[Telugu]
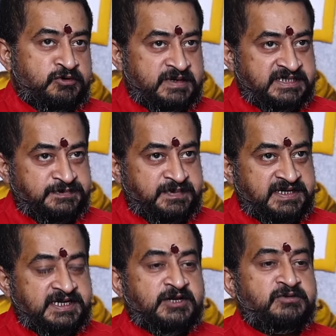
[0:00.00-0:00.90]
ఓ మాట
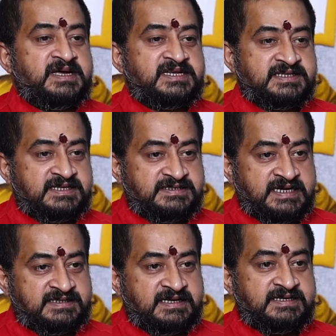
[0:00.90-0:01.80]
చెప్పానంటే లవ్ మ్యారేజ్లకి
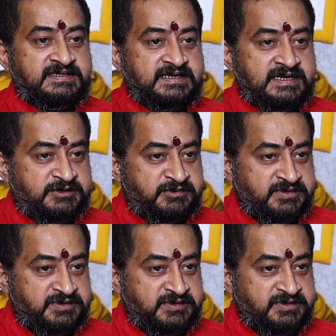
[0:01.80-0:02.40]
జాతకాలు గీతకాలు ఎక్కడ